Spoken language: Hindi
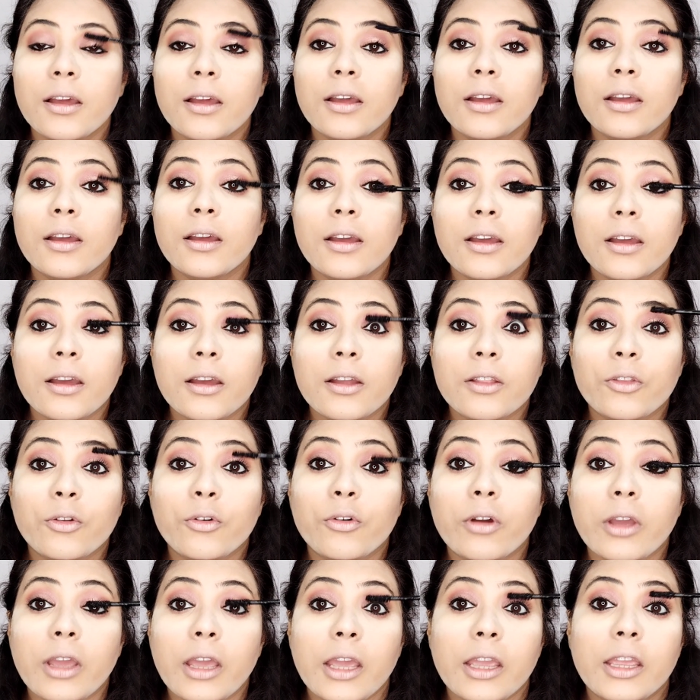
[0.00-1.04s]
तो एक या
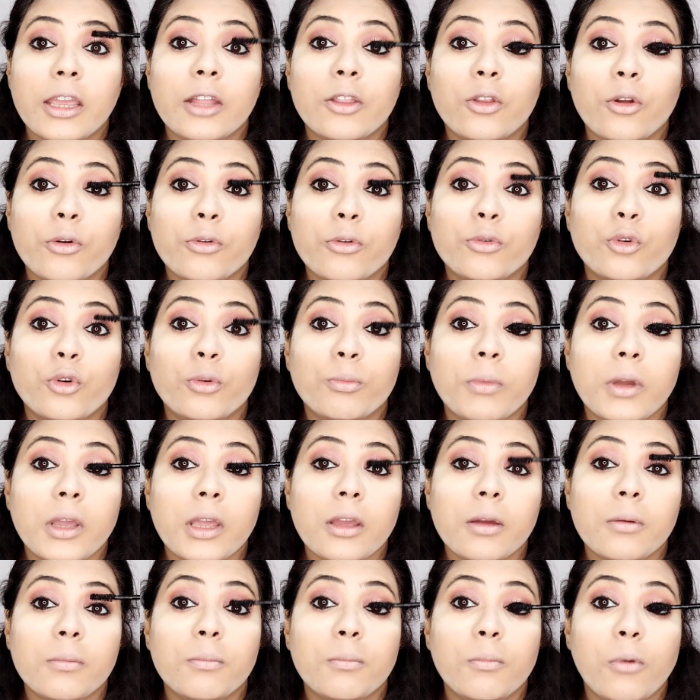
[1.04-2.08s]
दो स्ट्रोक में बहुत
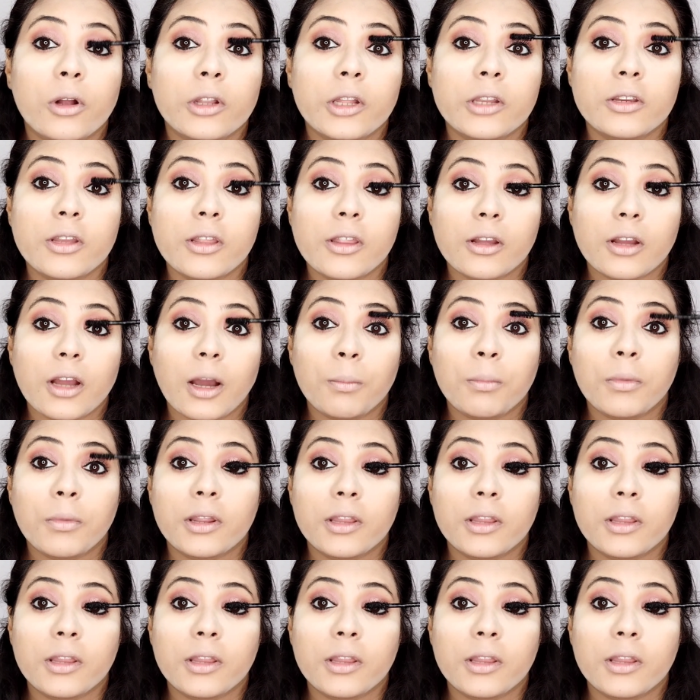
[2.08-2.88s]
अच्छे से काम कर देता है ये